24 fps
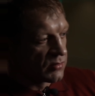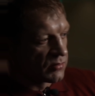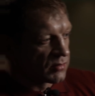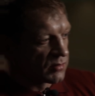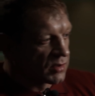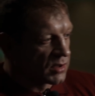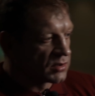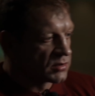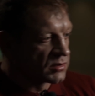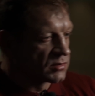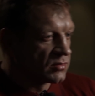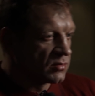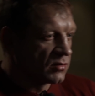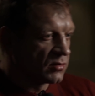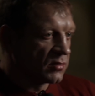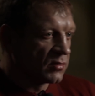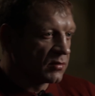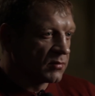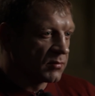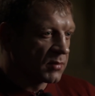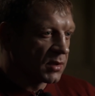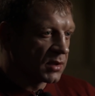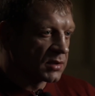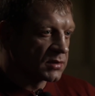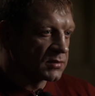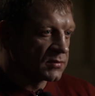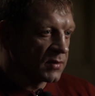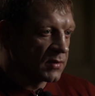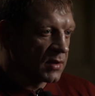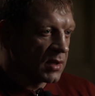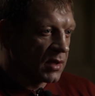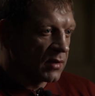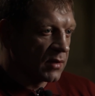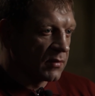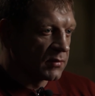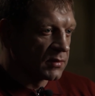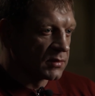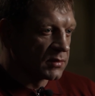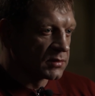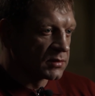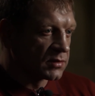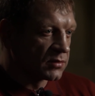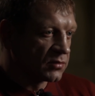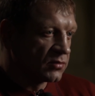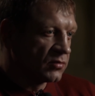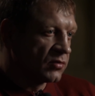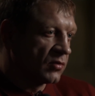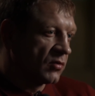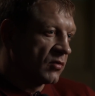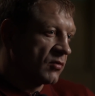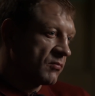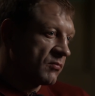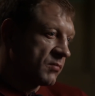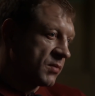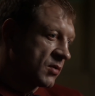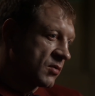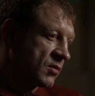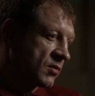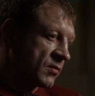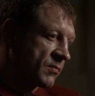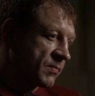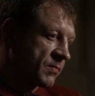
у нас дом разваливается. Дом бы хоть